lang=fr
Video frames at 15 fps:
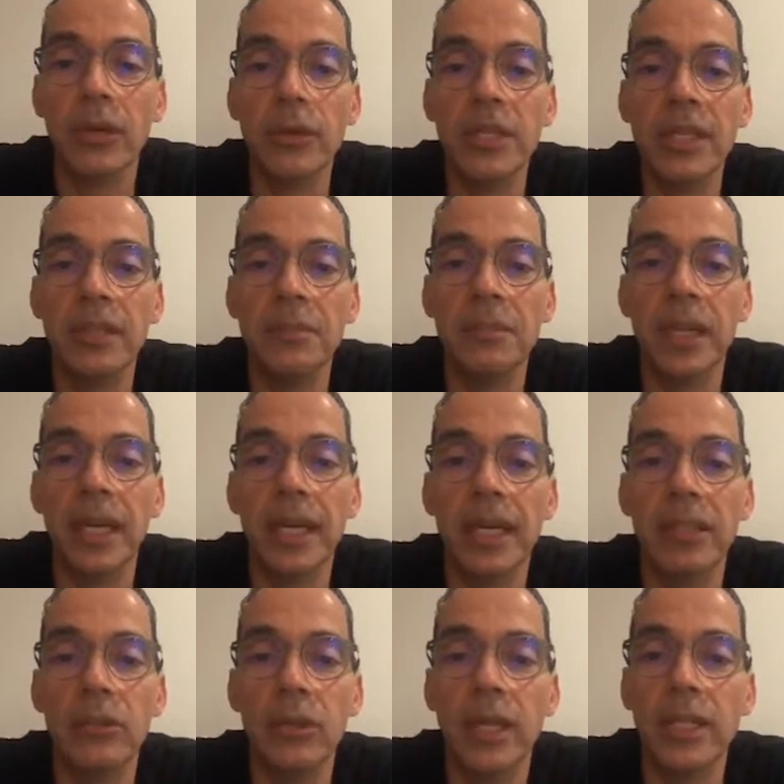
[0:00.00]
recette
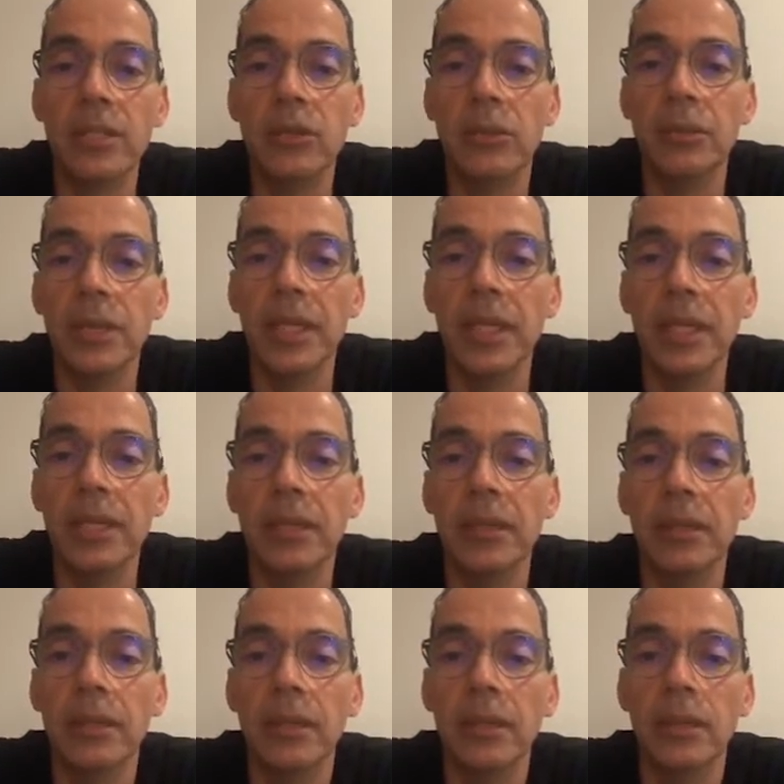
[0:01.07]
miracle de l'insomnie.
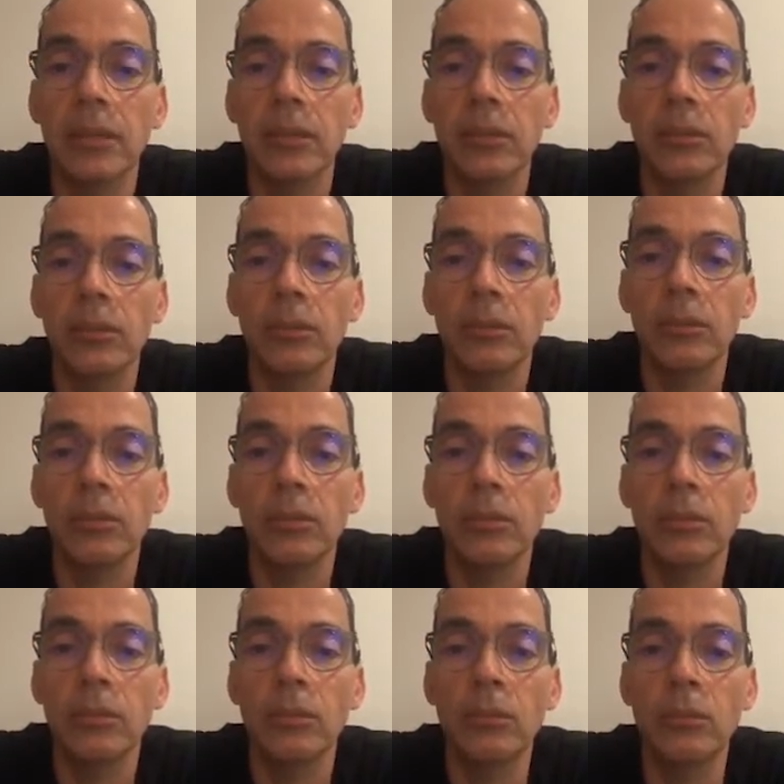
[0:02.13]

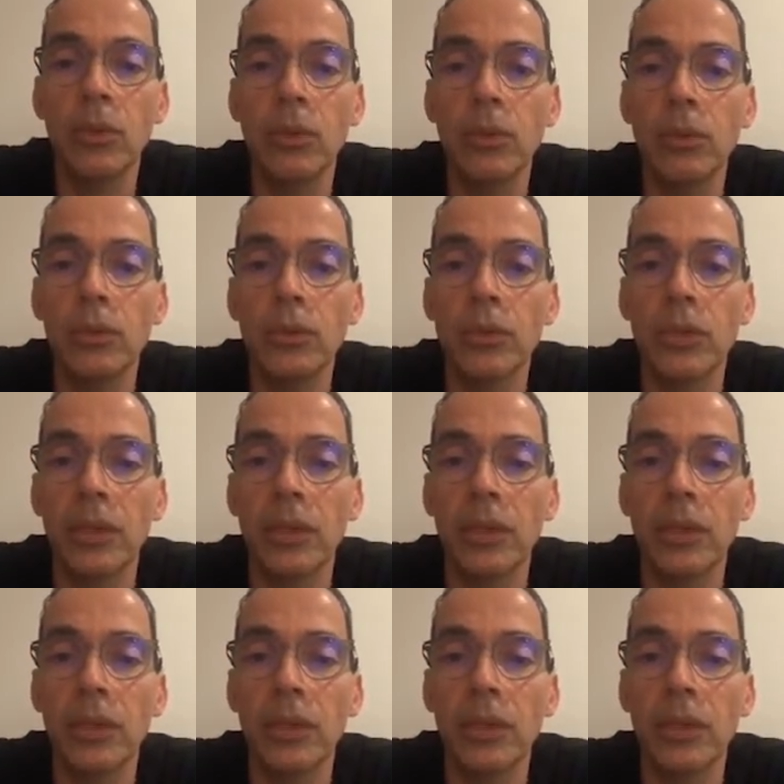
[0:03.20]
Beaucoup de